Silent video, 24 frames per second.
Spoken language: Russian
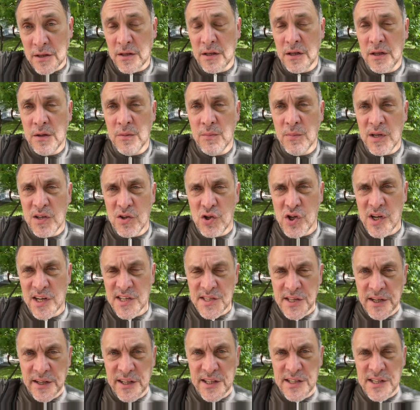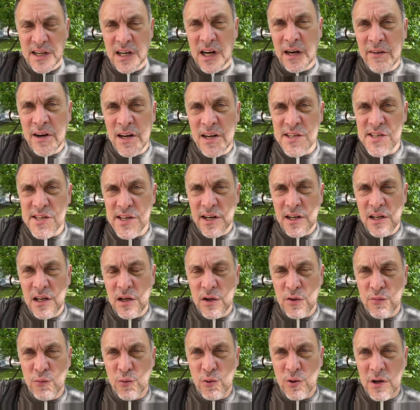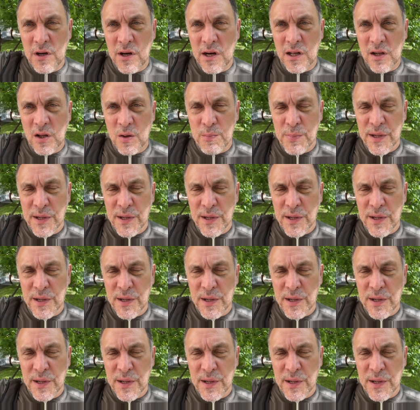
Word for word: и мы часто критиковали Сергея Фургала.